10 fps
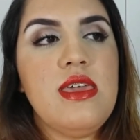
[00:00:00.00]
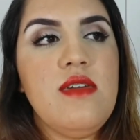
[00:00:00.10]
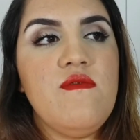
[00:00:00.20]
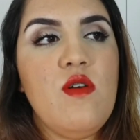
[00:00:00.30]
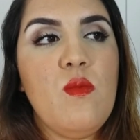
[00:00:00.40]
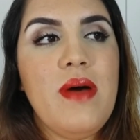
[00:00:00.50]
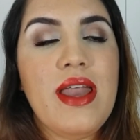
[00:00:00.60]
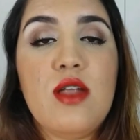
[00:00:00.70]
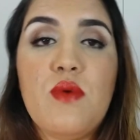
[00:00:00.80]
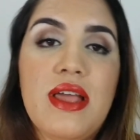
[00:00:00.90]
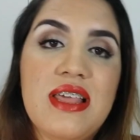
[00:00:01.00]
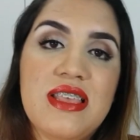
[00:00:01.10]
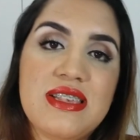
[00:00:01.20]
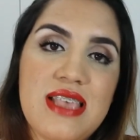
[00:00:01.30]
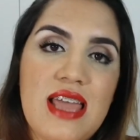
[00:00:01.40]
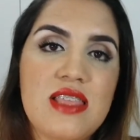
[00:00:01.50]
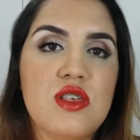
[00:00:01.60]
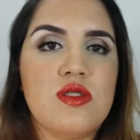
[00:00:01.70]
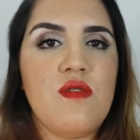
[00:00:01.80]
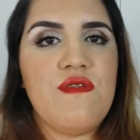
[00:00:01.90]
que vão parar numa ilha
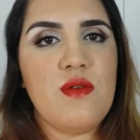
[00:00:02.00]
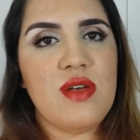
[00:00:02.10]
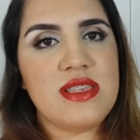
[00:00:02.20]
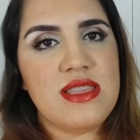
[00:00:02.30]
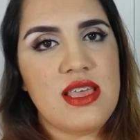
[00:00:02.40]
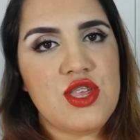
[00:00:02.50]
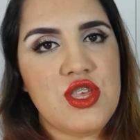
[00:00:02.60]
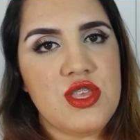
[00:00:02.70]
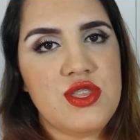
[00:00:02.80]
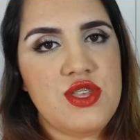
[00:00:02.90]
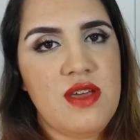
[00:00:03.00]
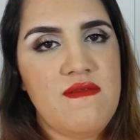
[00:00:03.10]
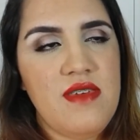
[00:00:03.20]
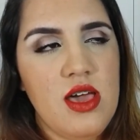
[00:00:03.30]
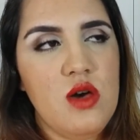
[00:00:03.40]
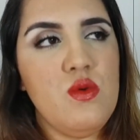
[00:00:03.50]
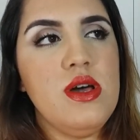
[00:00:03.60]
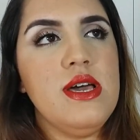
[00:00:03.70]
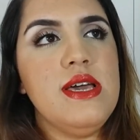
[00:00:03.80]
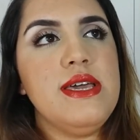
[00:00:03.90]
deserta, sofrem um acidente de avião